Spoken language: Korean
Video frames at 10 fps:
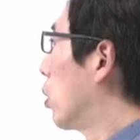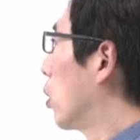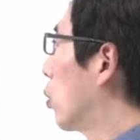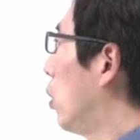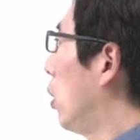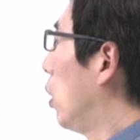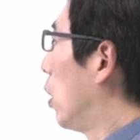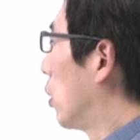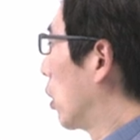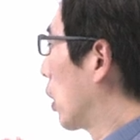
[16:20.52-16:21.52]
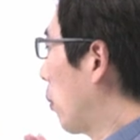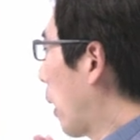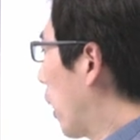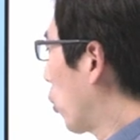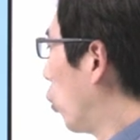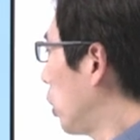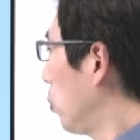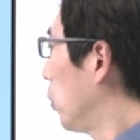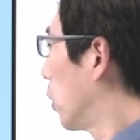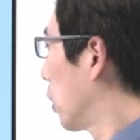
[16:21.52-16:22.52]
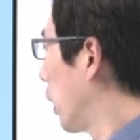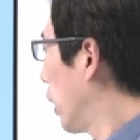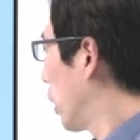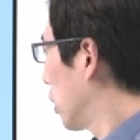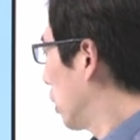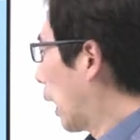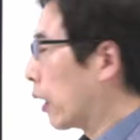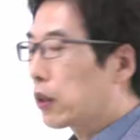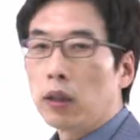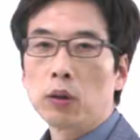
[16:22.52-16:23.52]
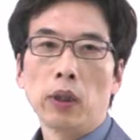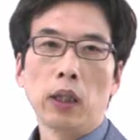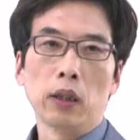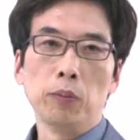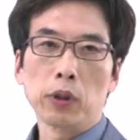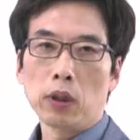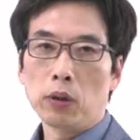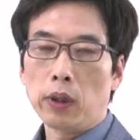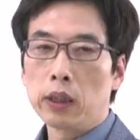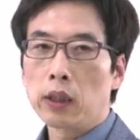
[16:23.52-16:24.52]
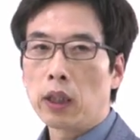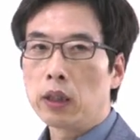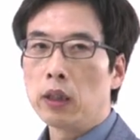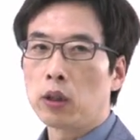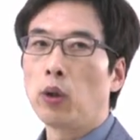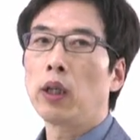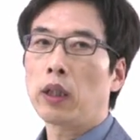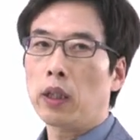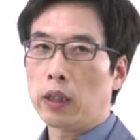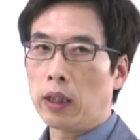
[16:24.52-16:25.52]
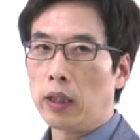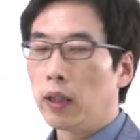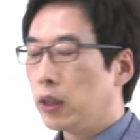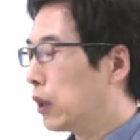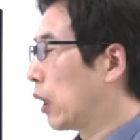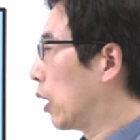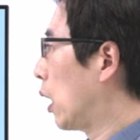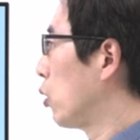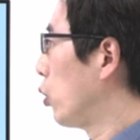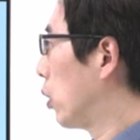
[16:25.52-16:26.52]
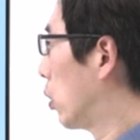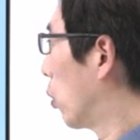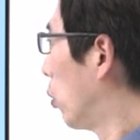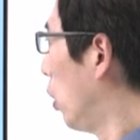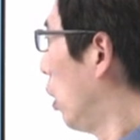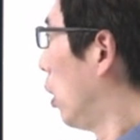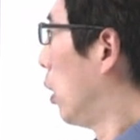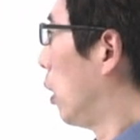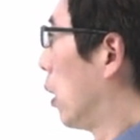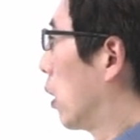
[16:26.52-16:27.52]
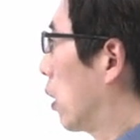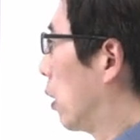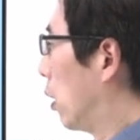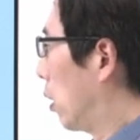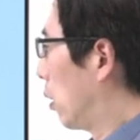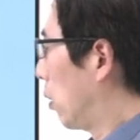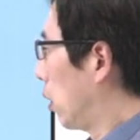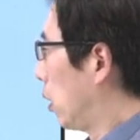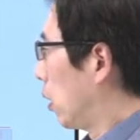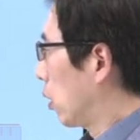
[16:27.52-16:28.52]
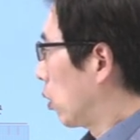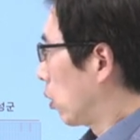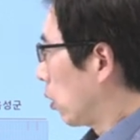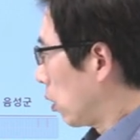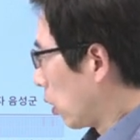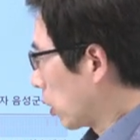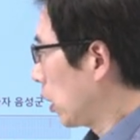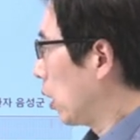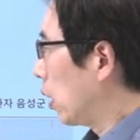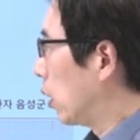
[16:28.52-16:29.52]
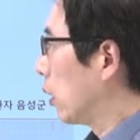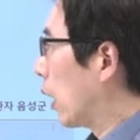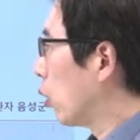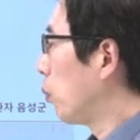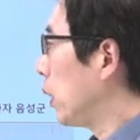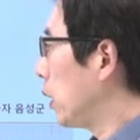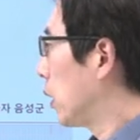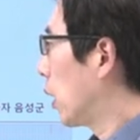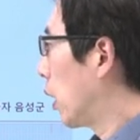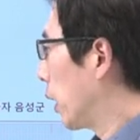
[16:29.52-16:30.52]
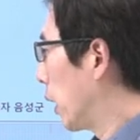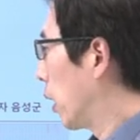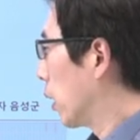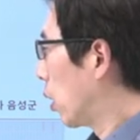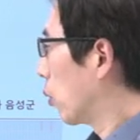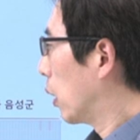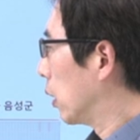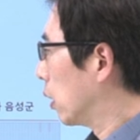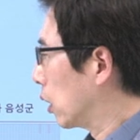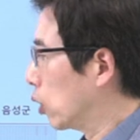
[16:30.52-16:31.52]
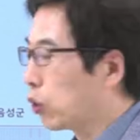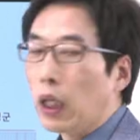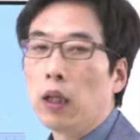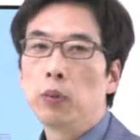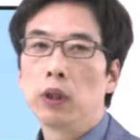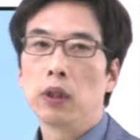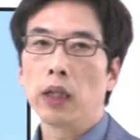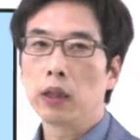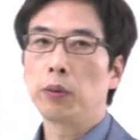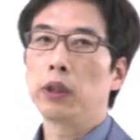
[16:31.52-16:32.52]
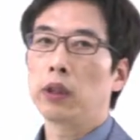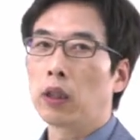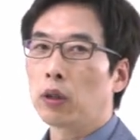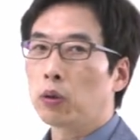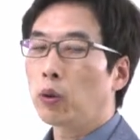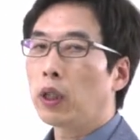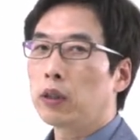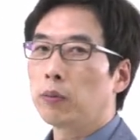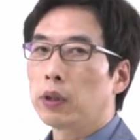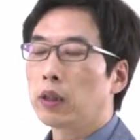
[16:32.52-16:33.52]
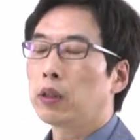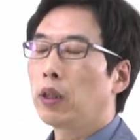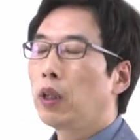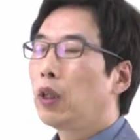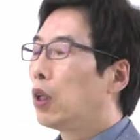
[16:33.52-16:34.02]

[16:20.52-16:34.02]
그리고 저희가 150명의 그 양성과 음성 환자를 정확하게 진단할 수 있었고 어, 역시 어, 나노 PCR의 결과는 기존 RT-PCR하고 똑같습니다. 그래서